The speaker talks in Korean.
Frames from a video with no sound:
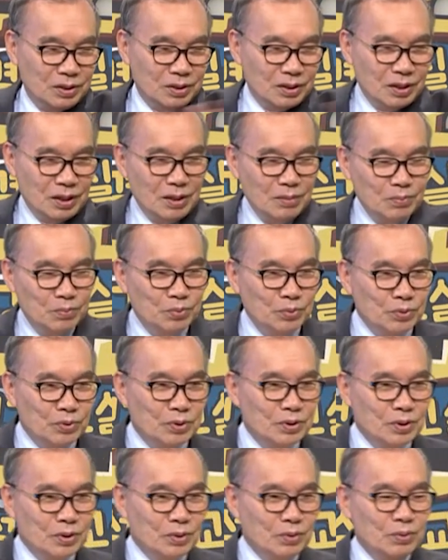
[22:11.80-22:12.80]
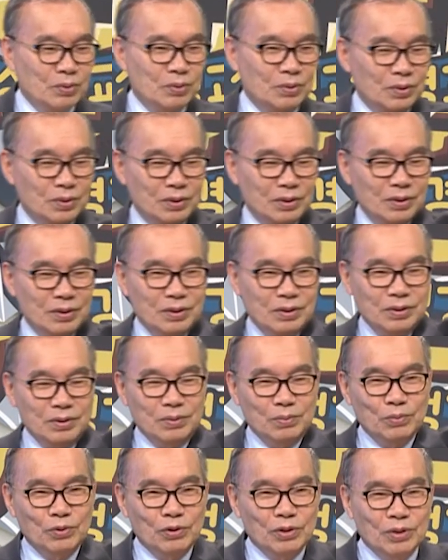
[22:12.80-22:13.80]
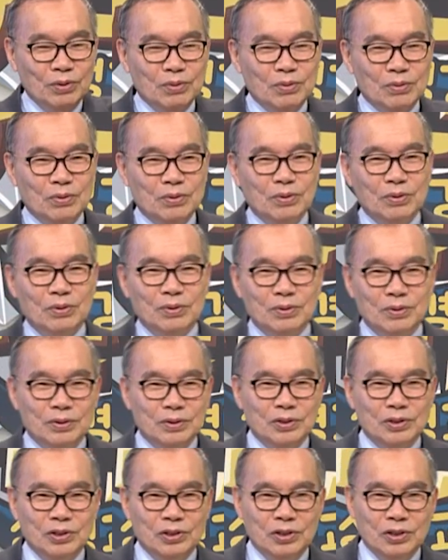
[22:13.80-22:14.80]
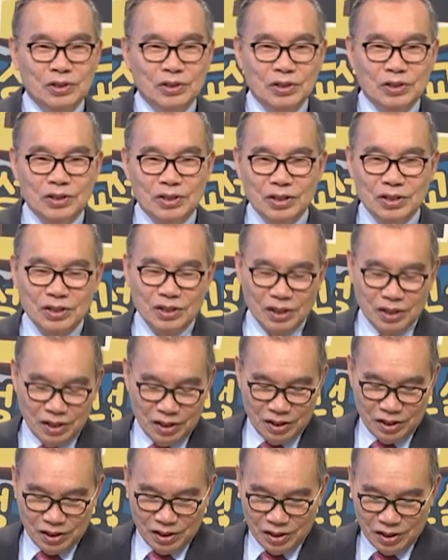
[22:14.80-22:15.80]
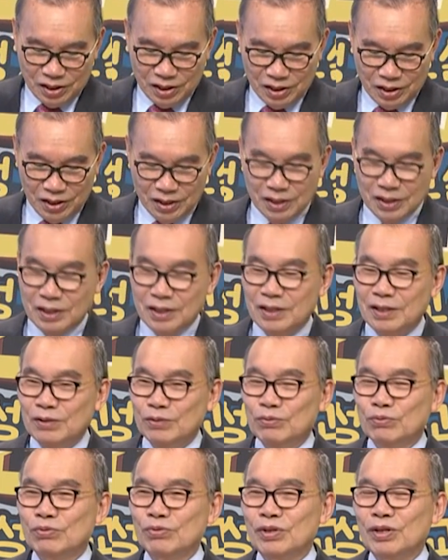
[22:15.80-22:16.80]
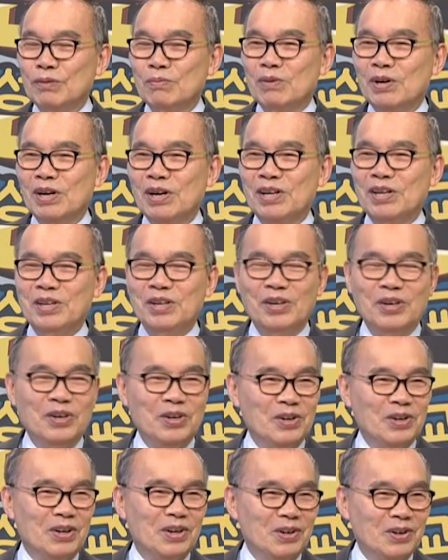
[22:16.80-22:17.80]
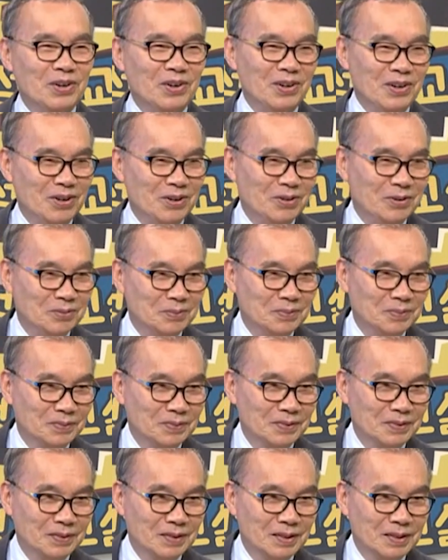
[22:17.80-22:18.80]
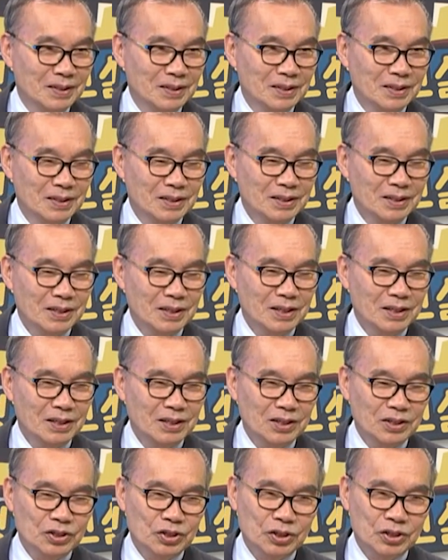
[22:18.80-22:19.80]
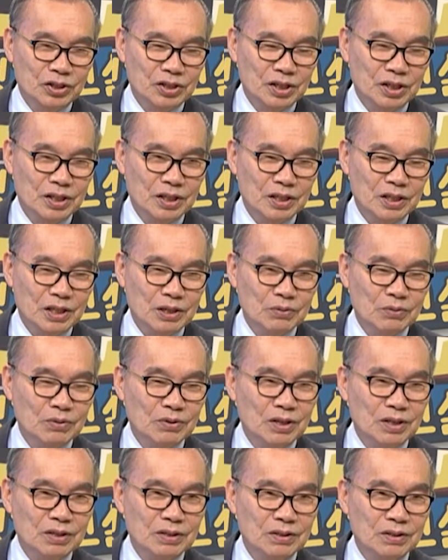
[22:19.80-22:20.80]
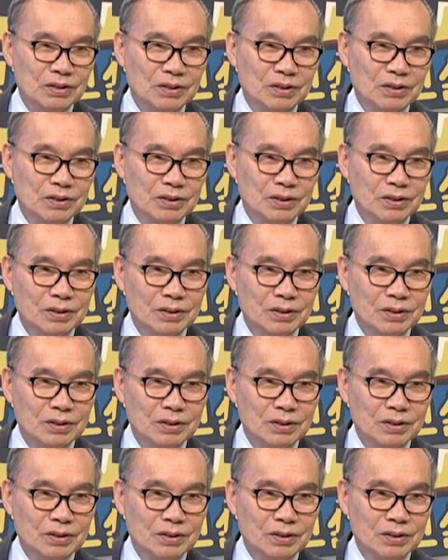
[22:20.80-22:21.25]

간부들 모아놓고 저녁 식사하다가 두레마을 얘기를 한 거예요. 아, 적자가 잡고 나서